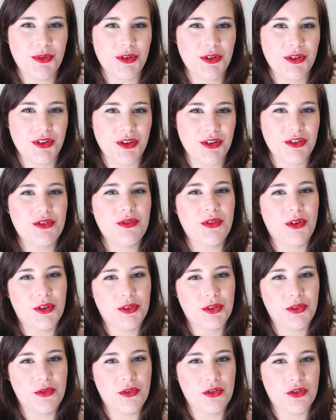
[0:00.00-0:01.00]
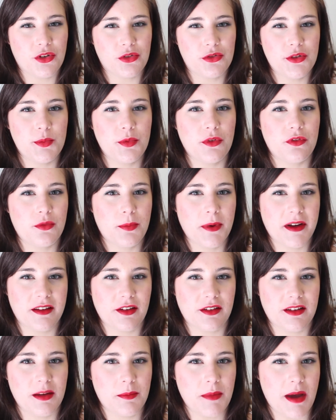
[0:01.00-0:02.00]
le monde, je vous retrouve aujourd'hui pour vous
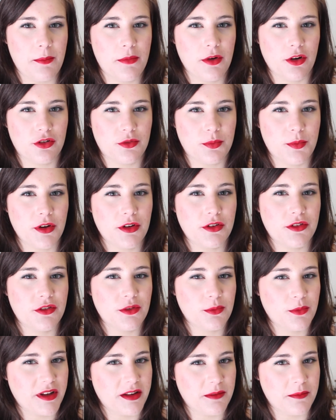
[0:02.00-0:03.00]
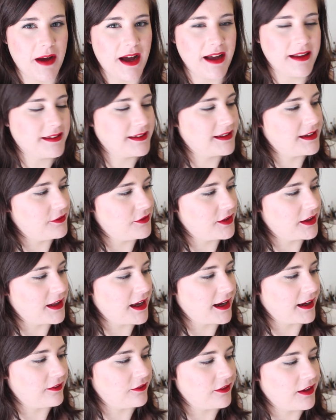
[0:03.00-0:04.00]
présenter ma Bird Box du mois de mars qui vient
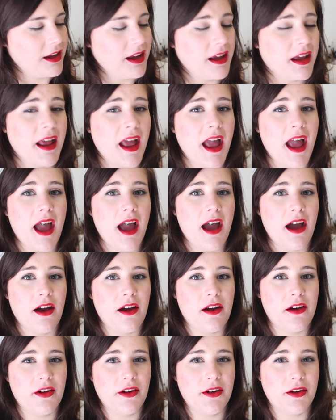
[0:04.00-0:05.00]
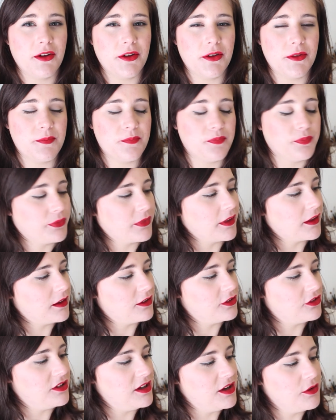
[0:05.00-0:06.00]
d'arriver. Euh,
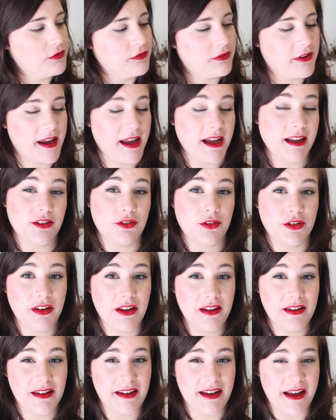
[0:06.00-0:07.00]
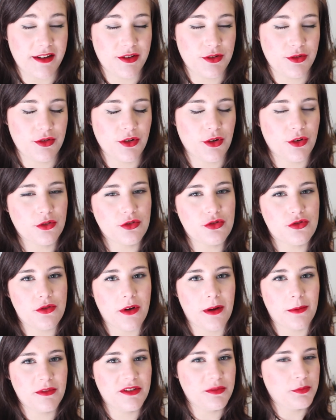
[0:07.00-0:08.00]
je l'ai ouverte, je sais ce qu'il y a dedans, je
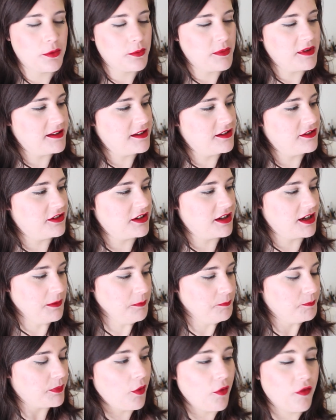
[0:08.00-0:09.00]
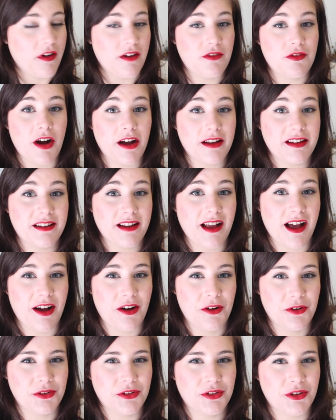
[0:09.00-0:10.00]
suis un petit peu mitigée. On va voir
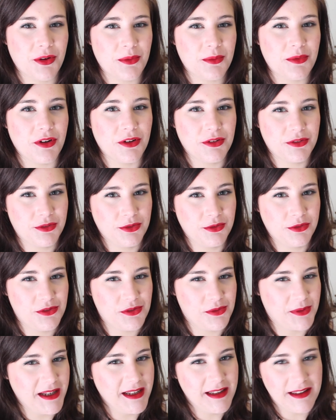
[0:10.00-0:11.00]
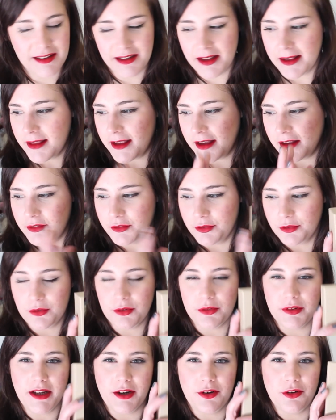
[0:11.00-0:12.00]
ça ensemble tout de suite.
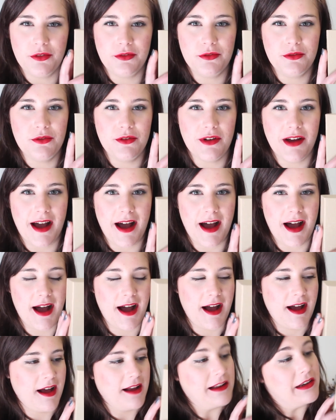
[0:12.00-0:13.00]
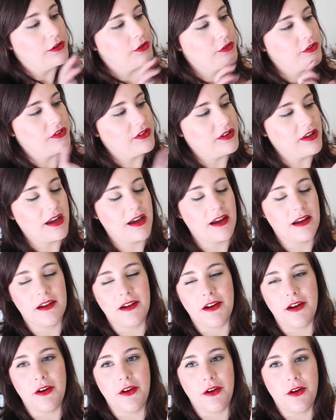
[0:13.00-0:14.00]
Donc on est revenu à l'ancien,
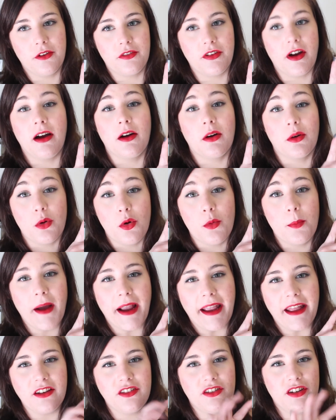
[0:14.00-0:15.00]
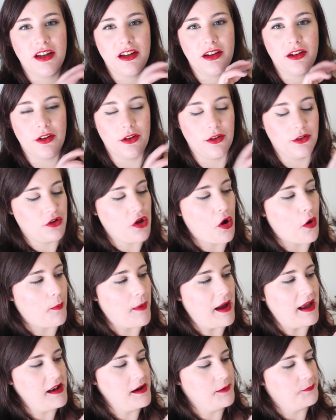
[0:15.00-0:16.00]
euh, enfin au packaging euh,
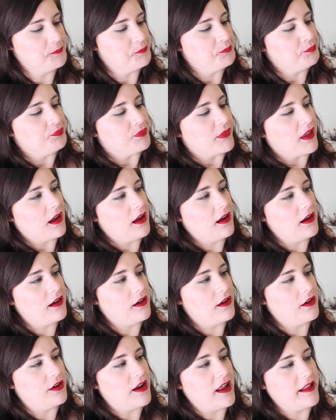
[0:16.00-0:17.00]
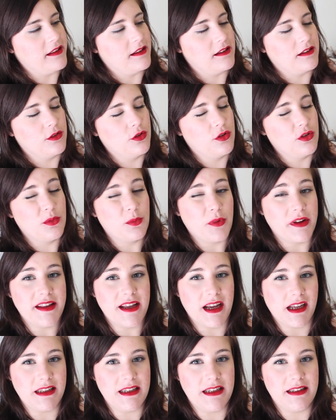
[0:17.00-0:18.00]
normal. Euh, le mois
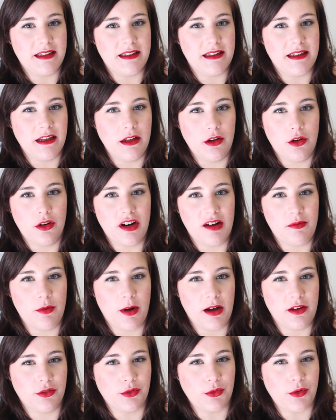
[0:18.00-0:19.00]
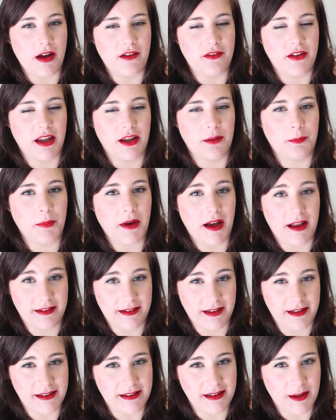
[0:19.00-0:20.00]
dernier c'était une collaboration avec
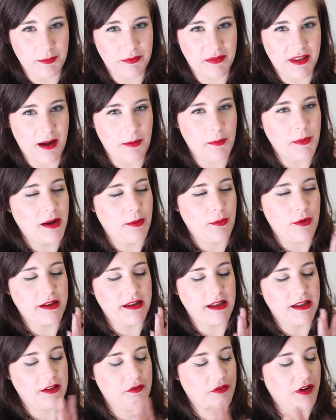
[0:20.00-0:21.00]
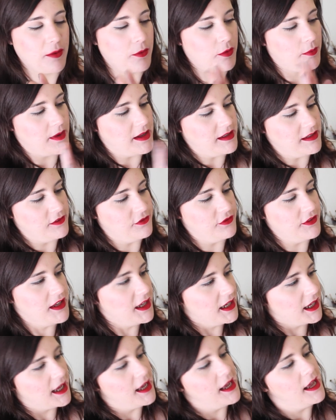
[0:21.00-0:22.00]
Princesse Tam Tam, la boîte était vraiment
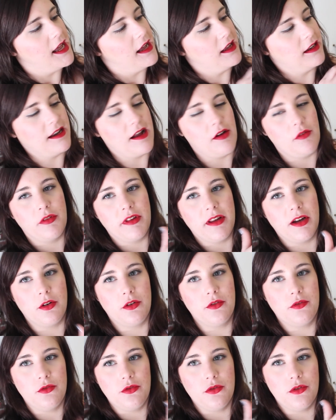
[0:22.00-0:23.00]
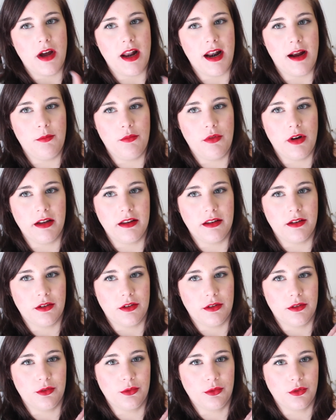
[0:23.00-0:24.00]
magnifique. Là on est revenu à la boîte
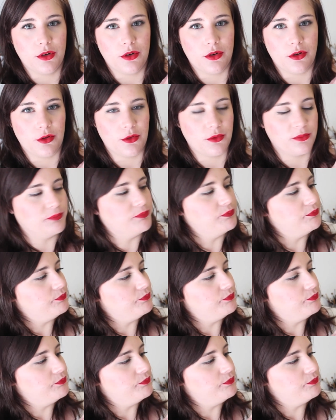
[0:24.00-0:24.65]
euh, donc en